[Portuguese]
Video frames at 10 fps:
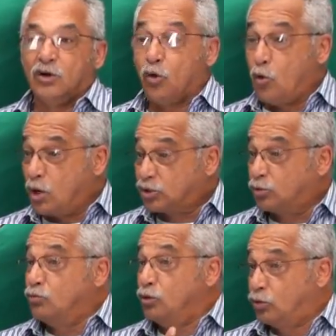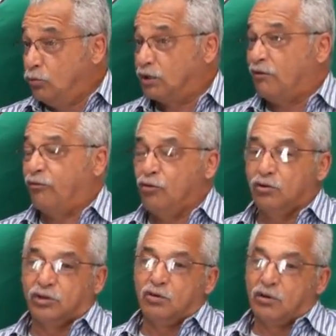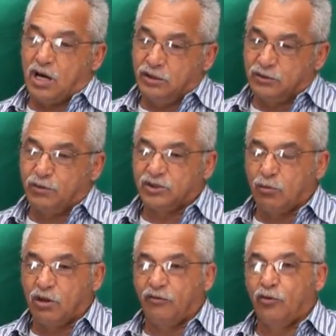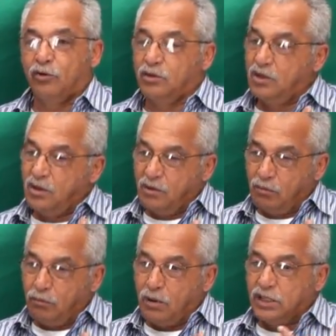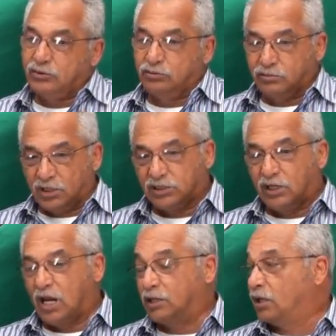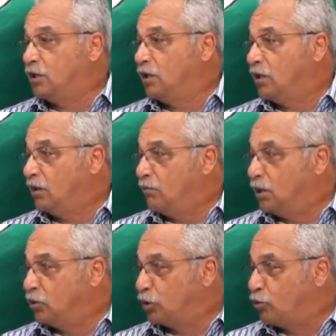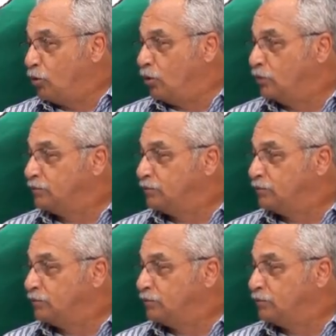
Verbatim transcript: Gosto muito do Botafogo, tenho um carinho especial ao Botafogo, mas desse lado aqui manda o tricolor.